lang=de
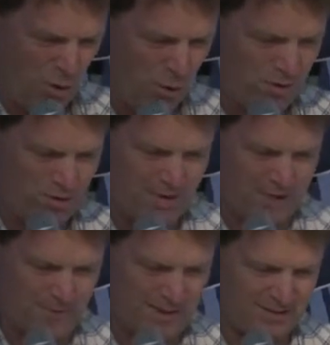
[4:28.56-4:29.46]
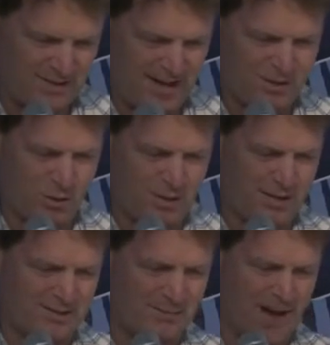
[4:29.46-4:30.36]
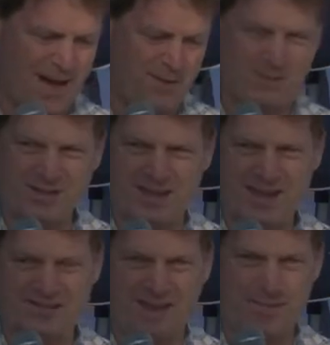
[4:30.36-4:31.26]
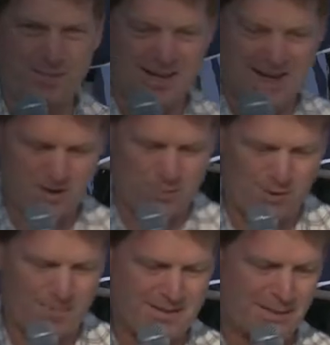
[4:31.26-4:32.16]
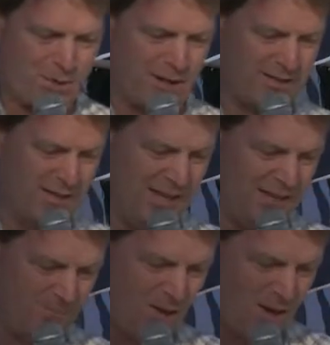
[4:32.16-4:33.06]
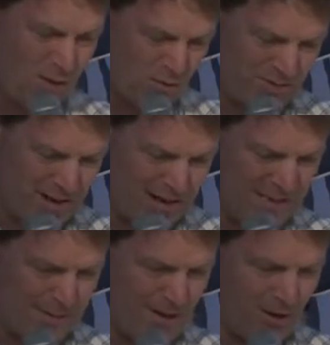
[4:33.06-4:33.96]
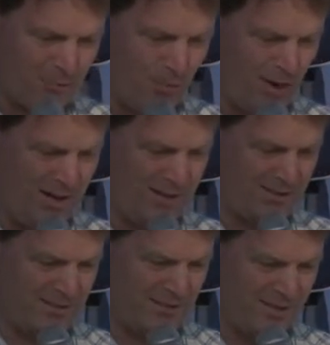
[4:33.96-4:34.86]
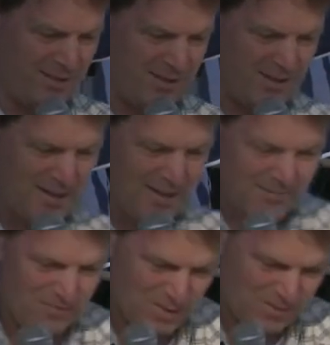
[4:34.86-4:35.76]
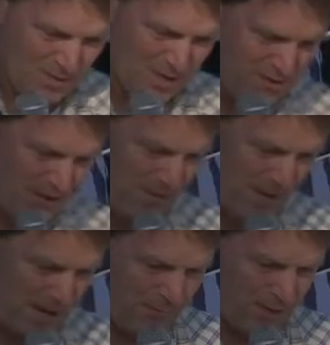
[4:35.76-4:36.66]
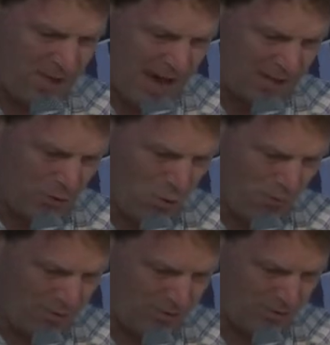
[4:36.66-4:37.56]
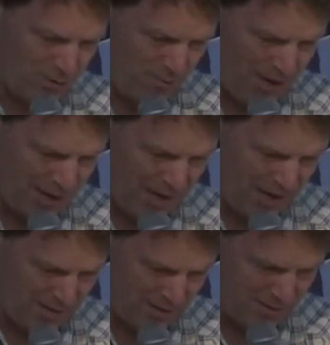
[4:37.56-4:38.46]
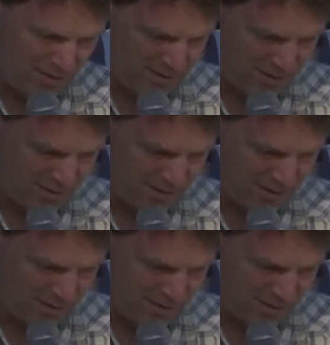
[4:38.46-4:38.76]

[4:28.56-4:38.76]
Und das war die Seite 102 von der ESM-Klage von Mehr Demokratie. Und da kann ich ja mal raus vorlesen. Der Weg für die Anrufung des Souverän